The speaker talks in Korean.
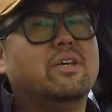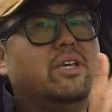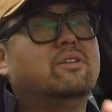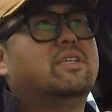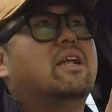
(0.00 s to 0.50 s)

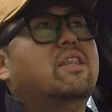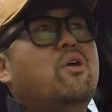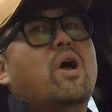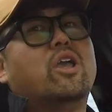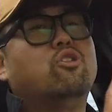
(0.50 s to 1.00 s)
이런 상태
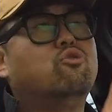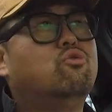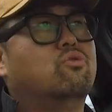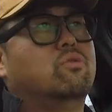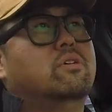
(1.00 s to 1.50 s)
확인
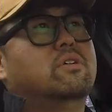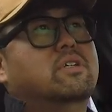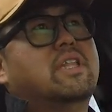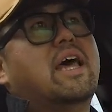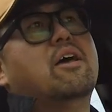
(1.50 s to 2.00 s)
후
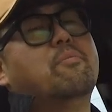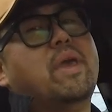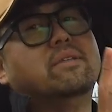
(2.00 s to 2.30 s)
그 다음에